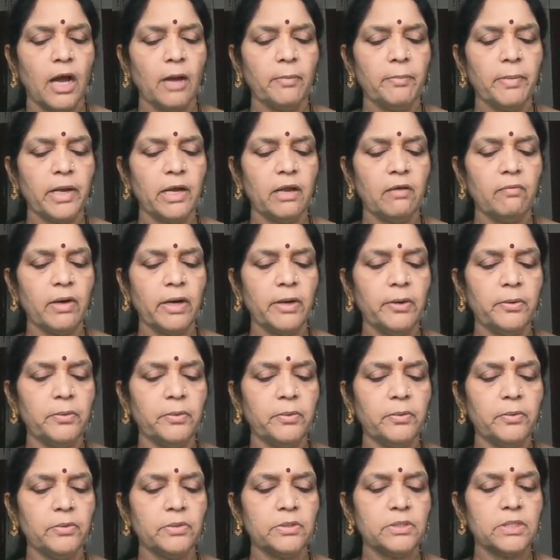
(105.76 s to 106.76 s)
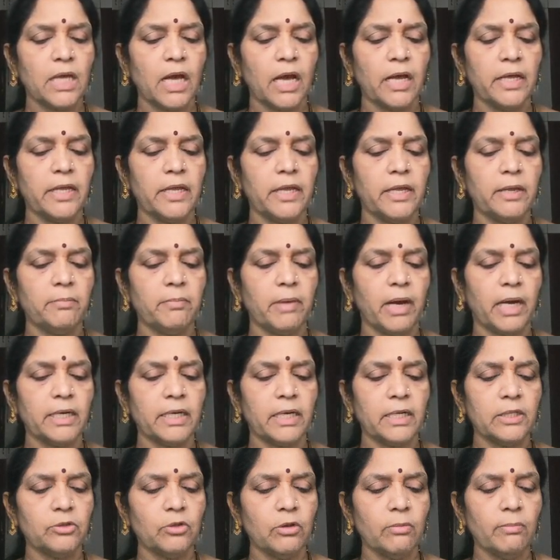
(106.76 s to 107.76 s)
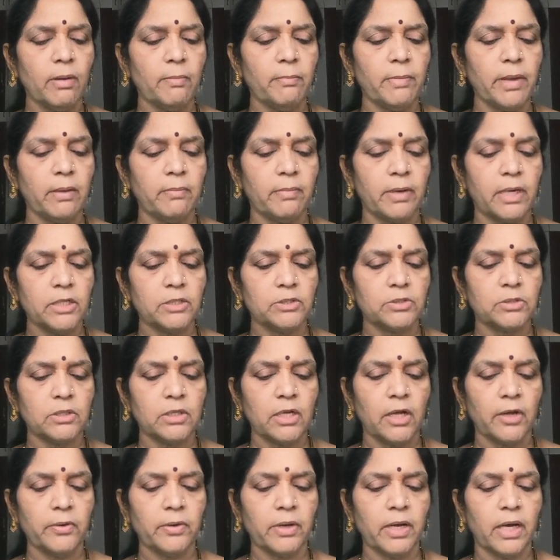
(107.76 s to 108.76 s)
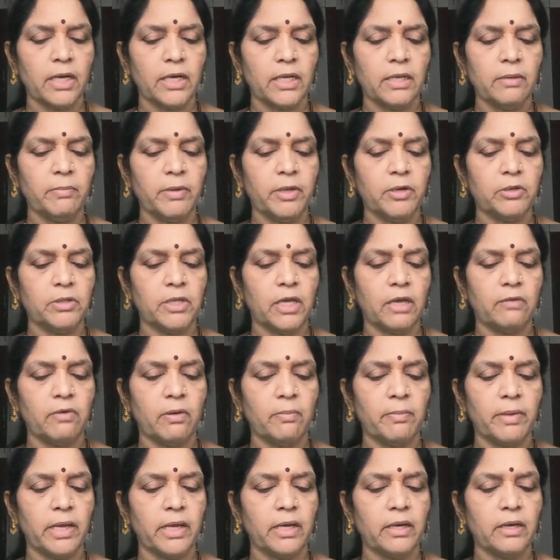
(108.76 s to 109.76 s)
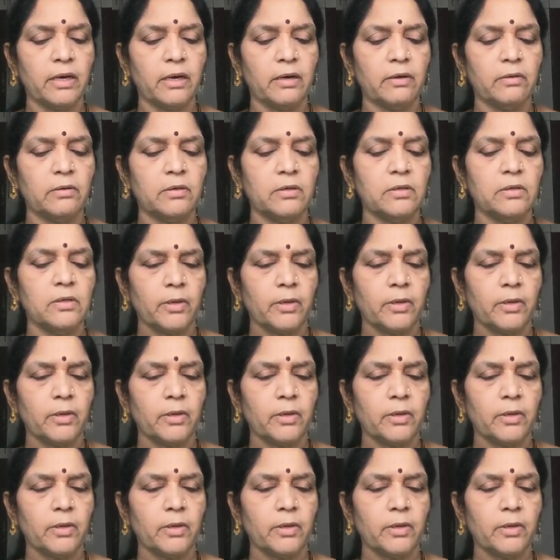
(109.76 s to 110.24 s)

ఆ పిల్లవాడు సాయి మాటలతో మమ్మ ఏమారుస్తున్నారు కానీ మీరు దైవమే అన్నాడు